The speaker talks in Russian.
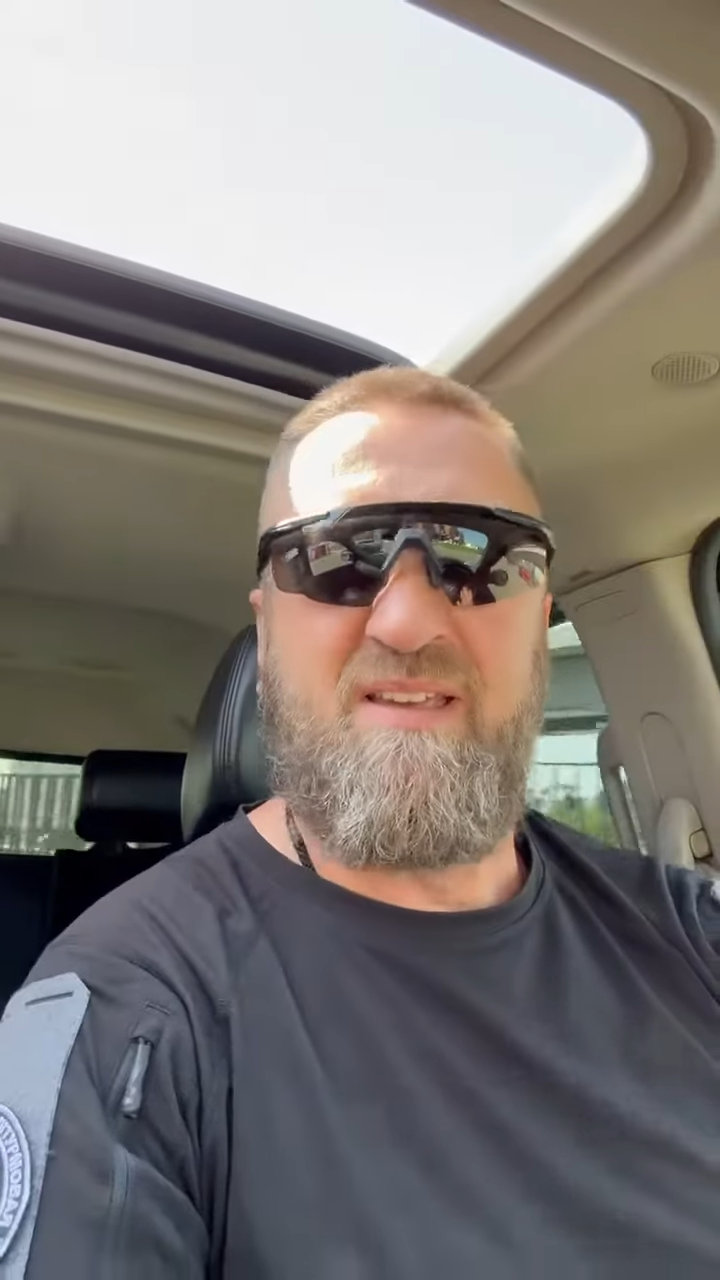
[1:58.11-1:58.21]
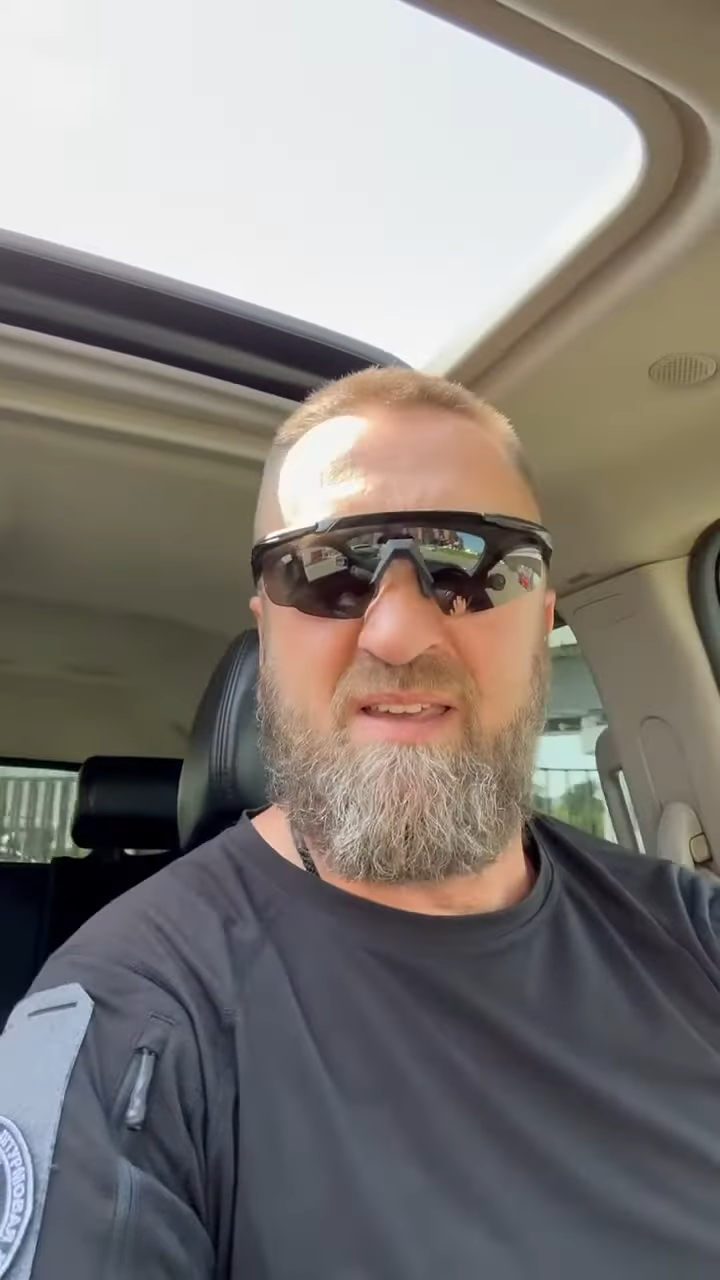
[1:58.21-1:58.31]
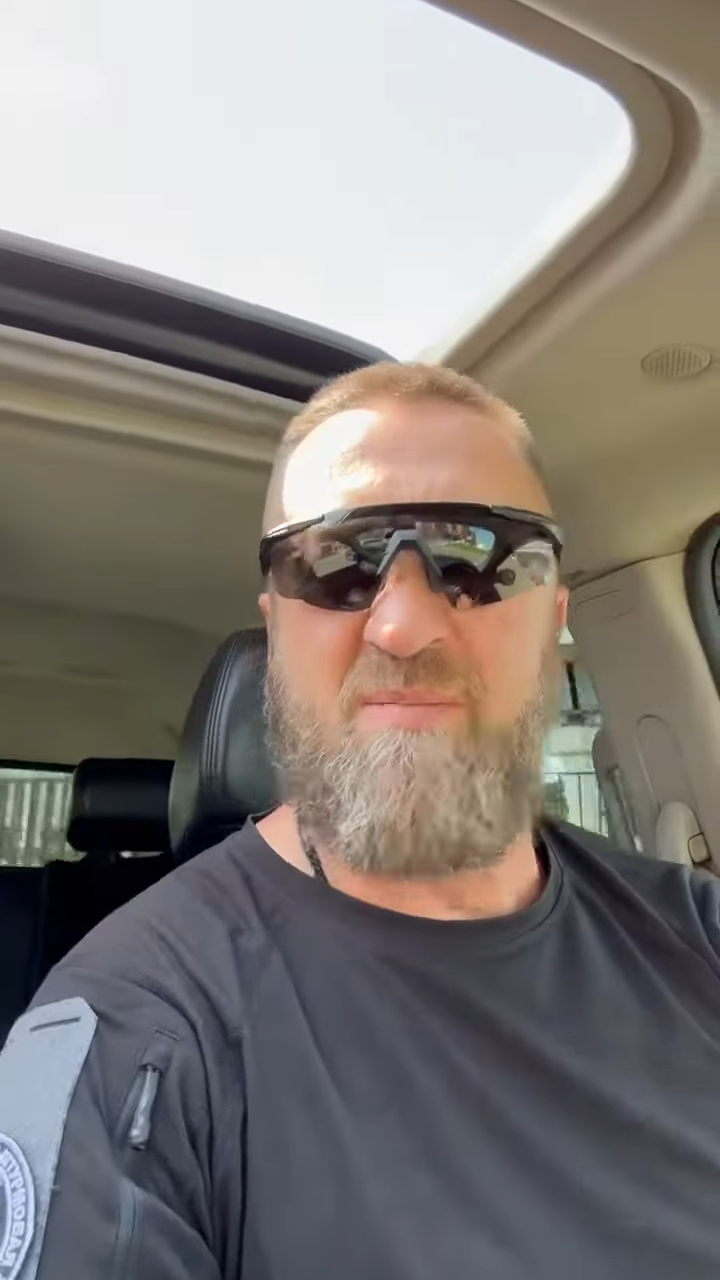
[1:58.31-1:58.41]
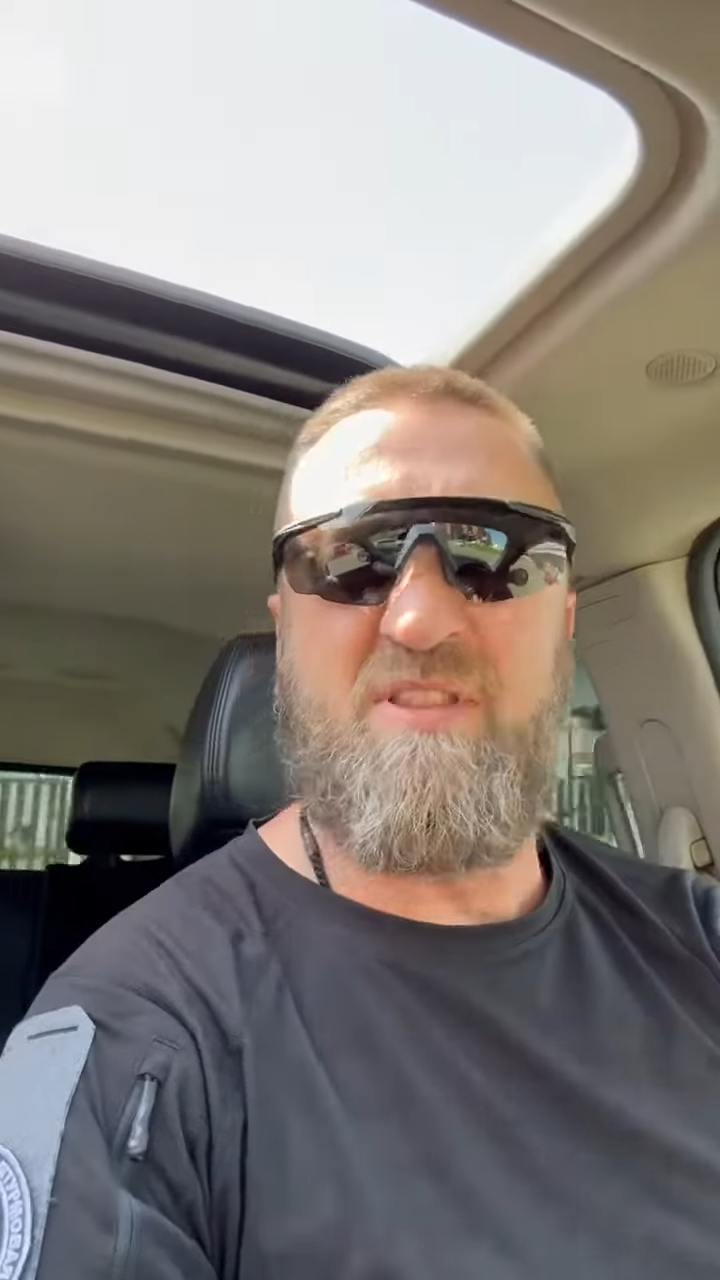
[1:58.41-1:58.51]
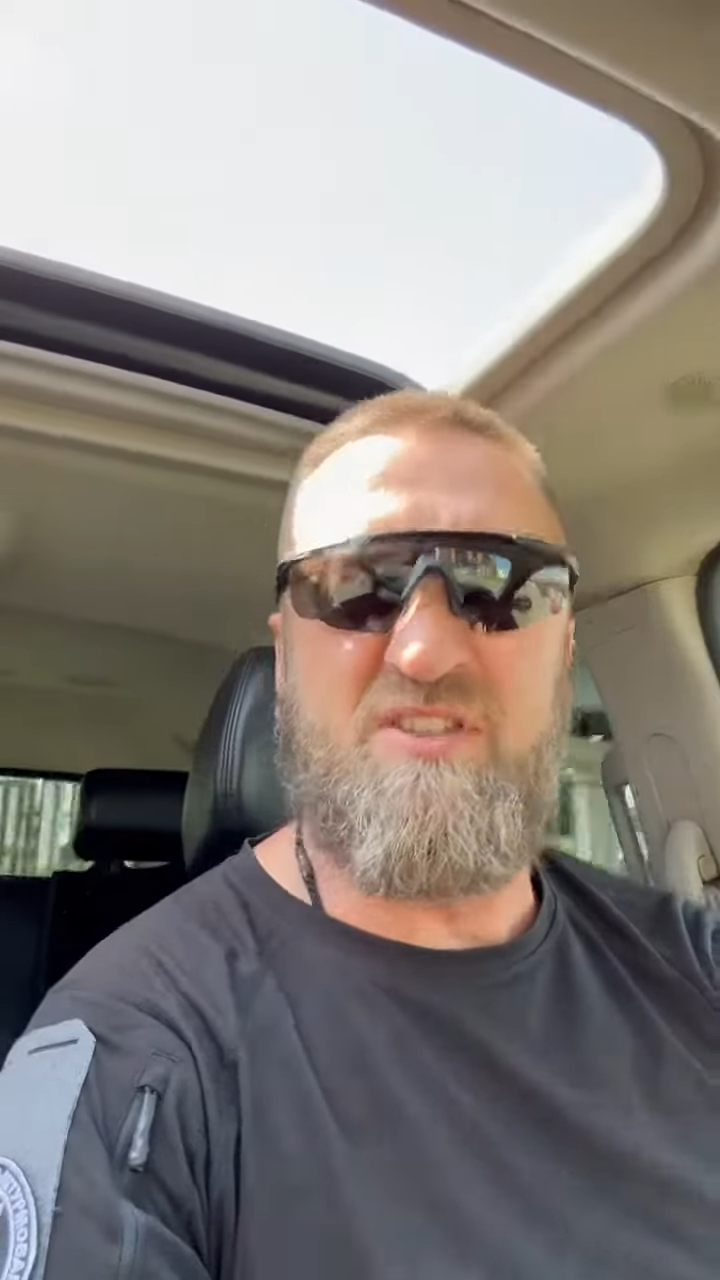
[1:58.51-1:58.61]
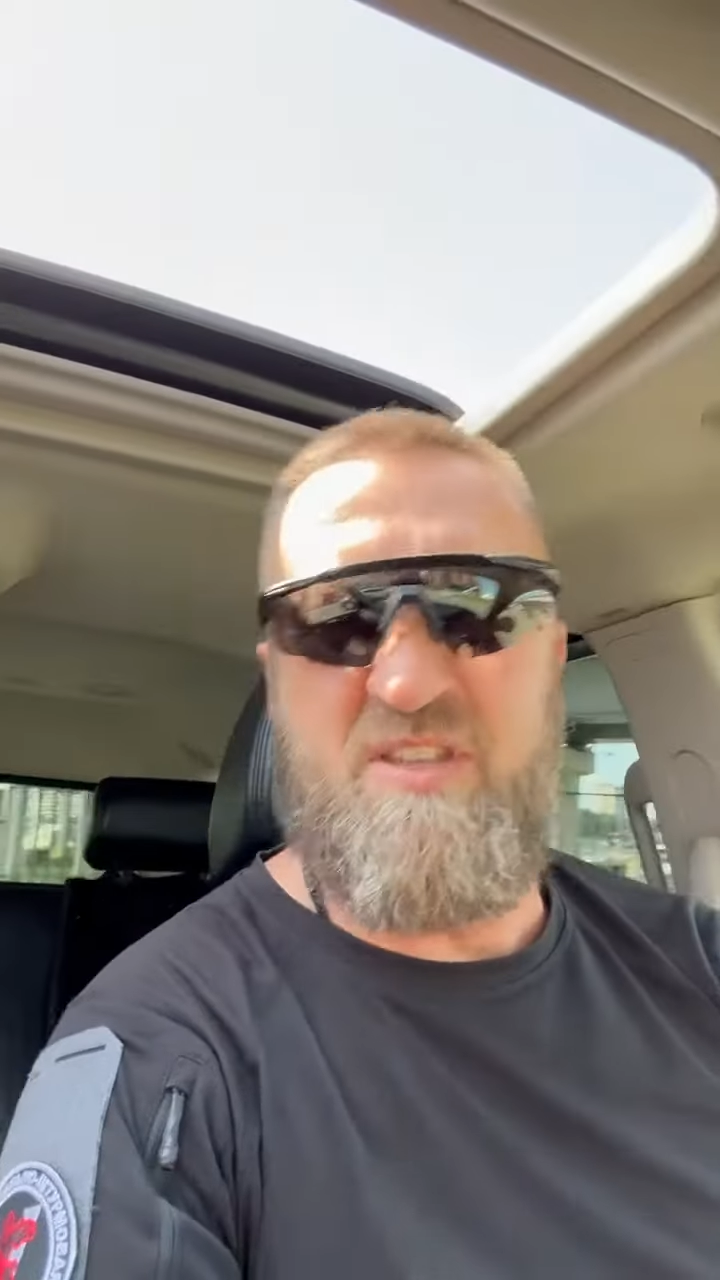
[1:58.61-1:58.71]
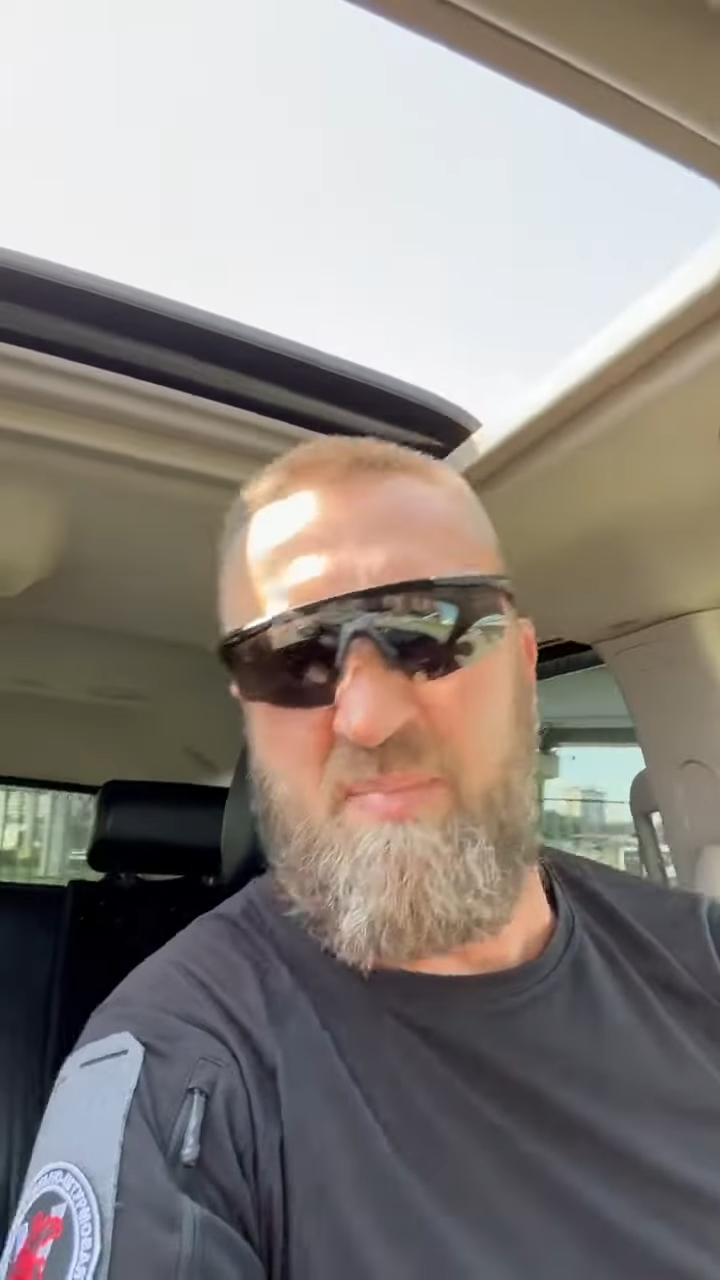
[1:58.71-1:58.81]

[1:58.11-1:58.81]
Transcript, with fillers: И мы должны